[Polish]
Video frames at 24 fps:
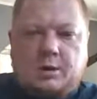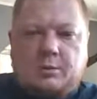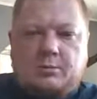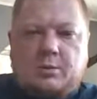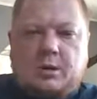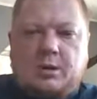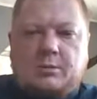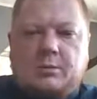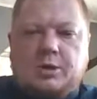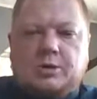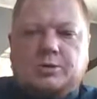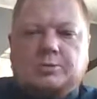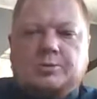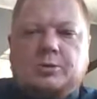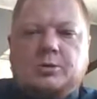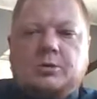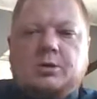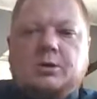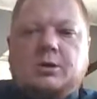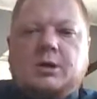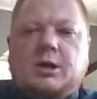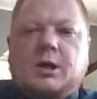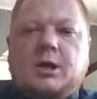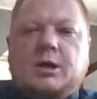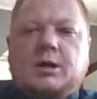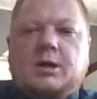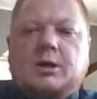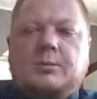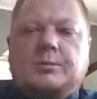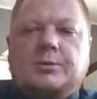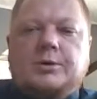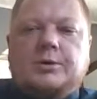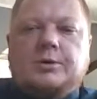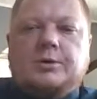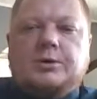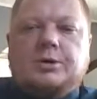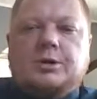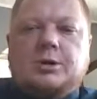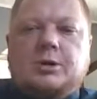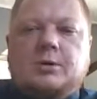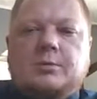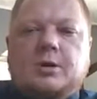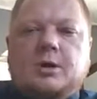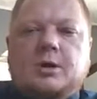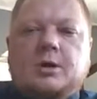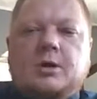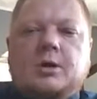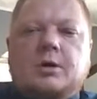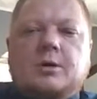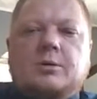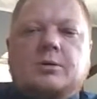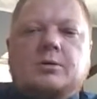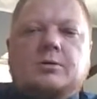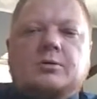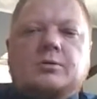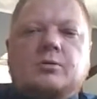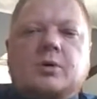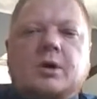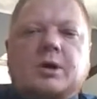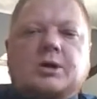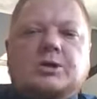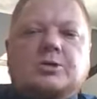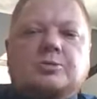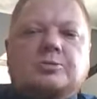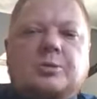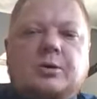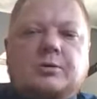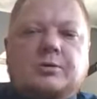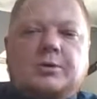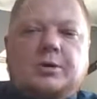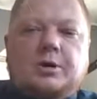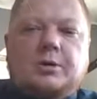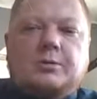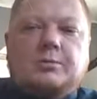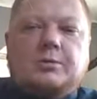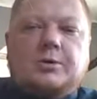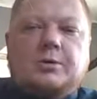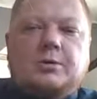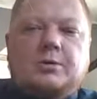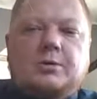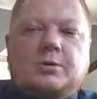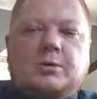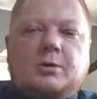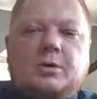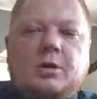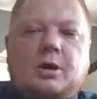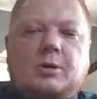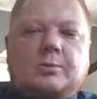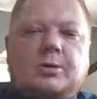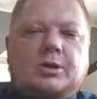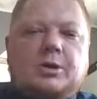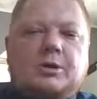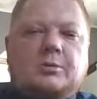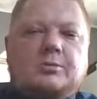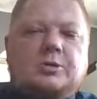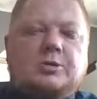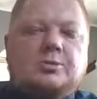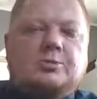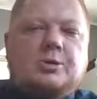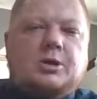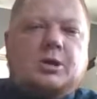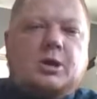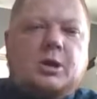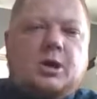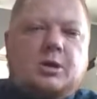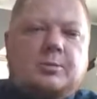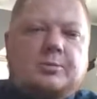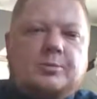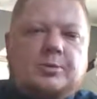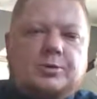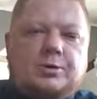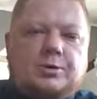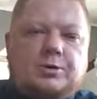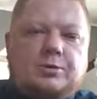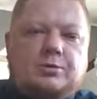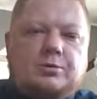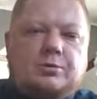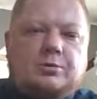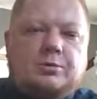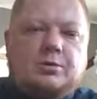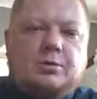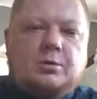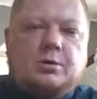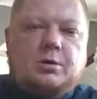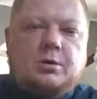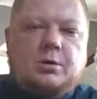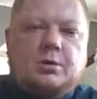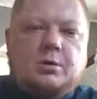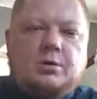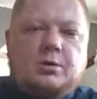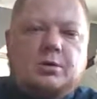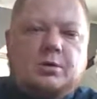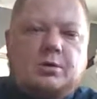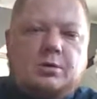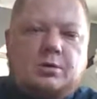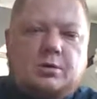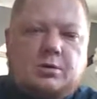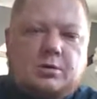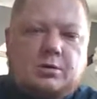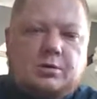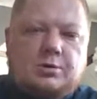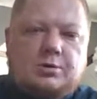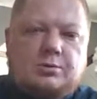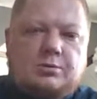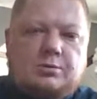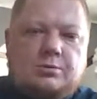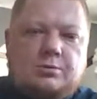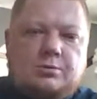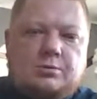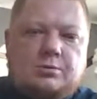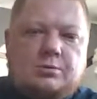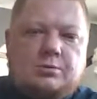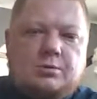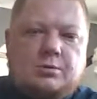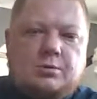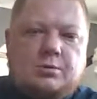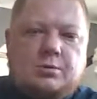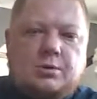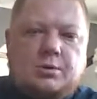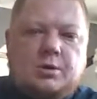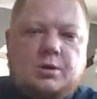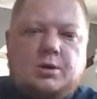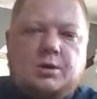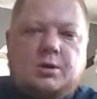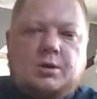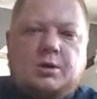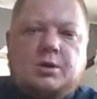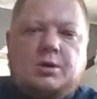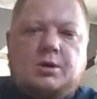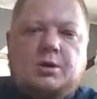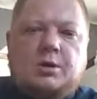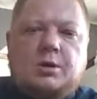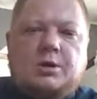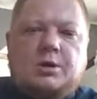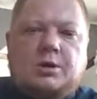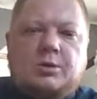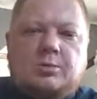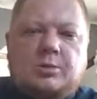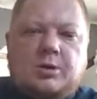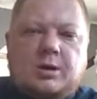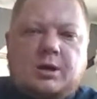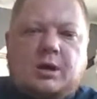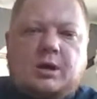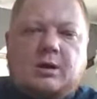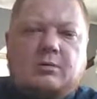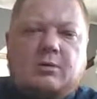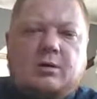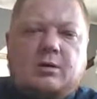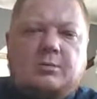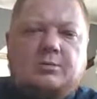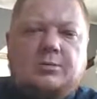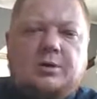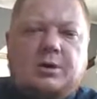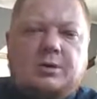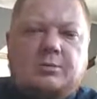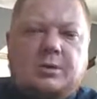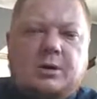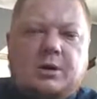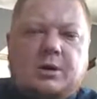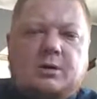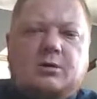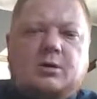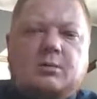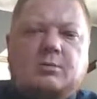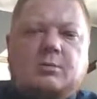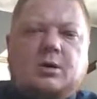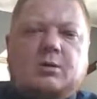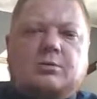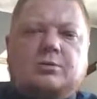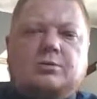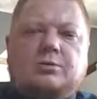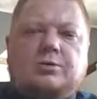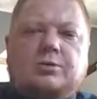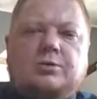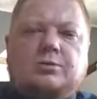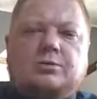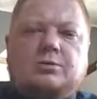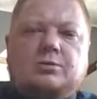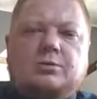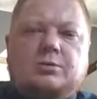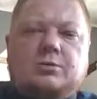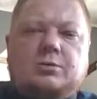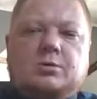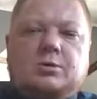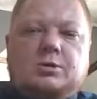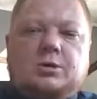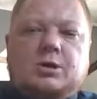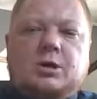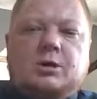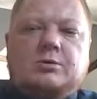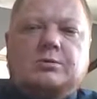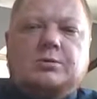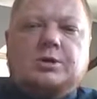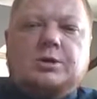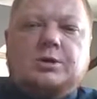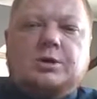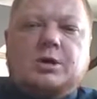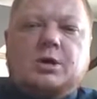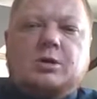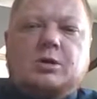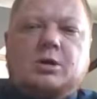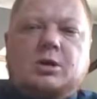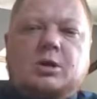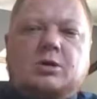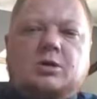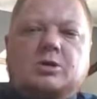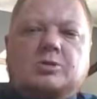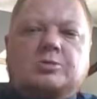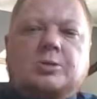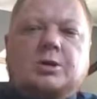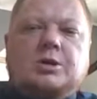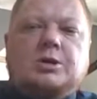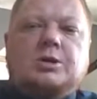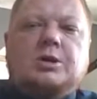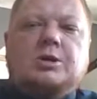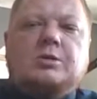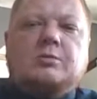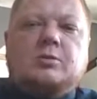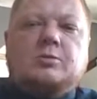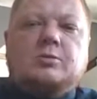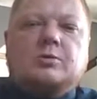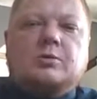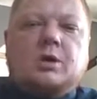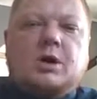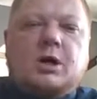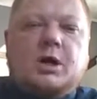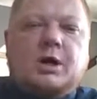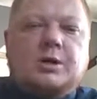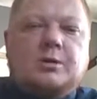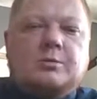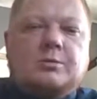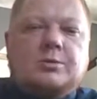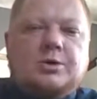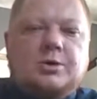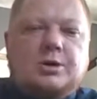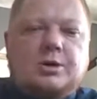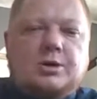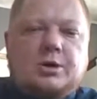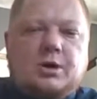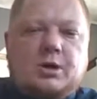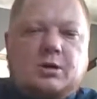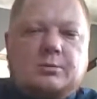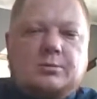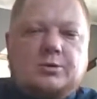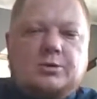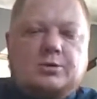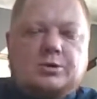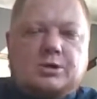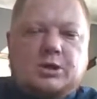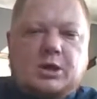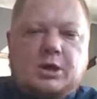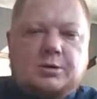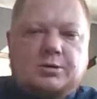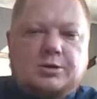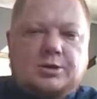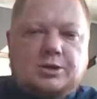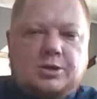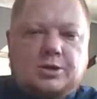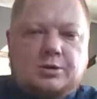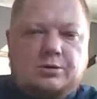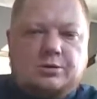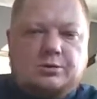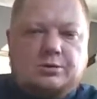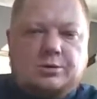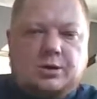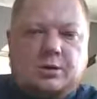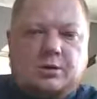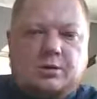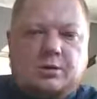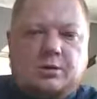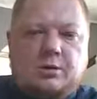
Mama spoglądała na mnie oczami, łez pełnymi, a potem spytała po cichu: Kociu. Ja nie brałam, nie brałam, mamusiu! Zachłyśnięta rozpaczliwym łkaniem krzyknąłem, rzucając się ku niej.